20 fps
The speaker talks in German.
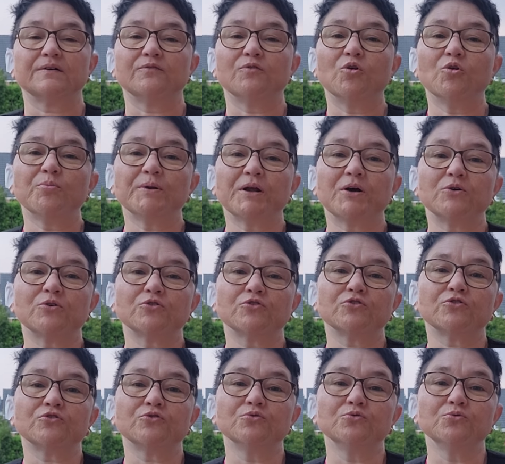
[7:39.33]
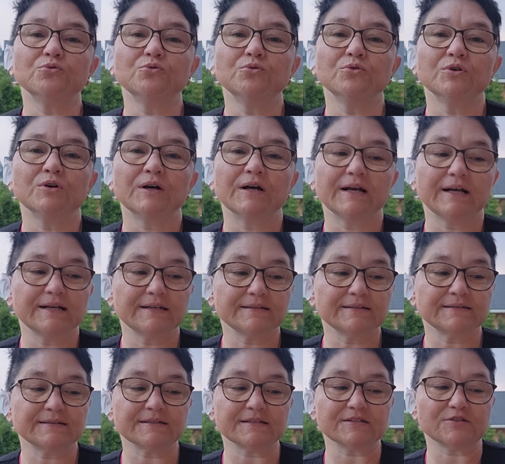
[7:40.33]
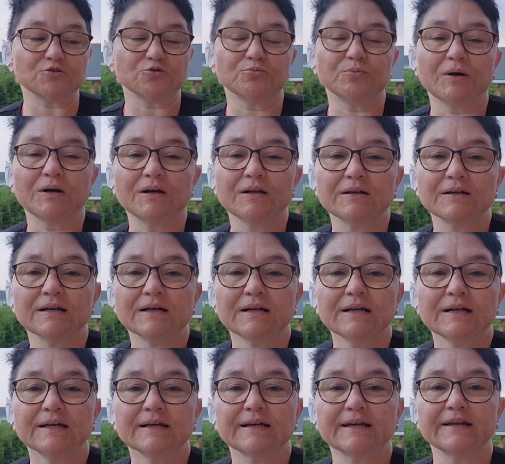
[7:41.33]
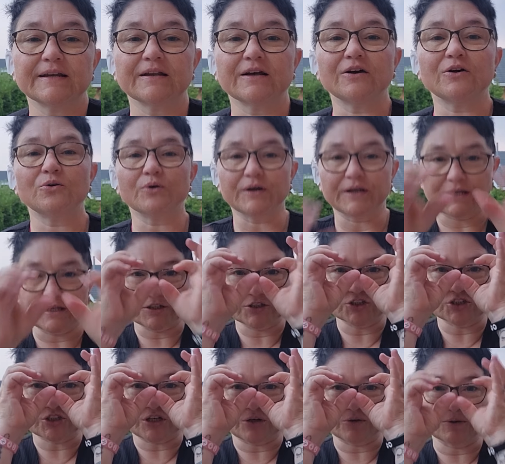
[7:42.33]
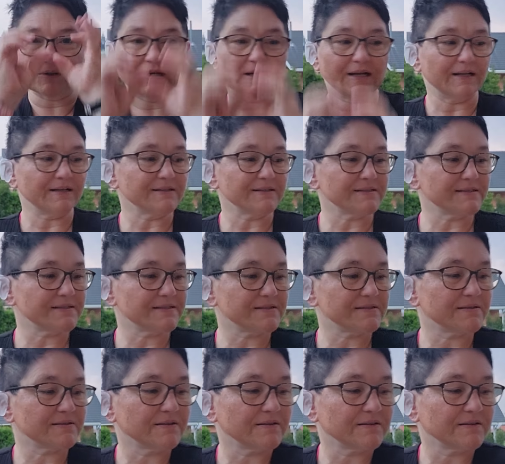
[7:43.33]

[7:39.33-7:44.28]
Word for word: Wo brauchst du es, dass du mal genau hinschauen lässt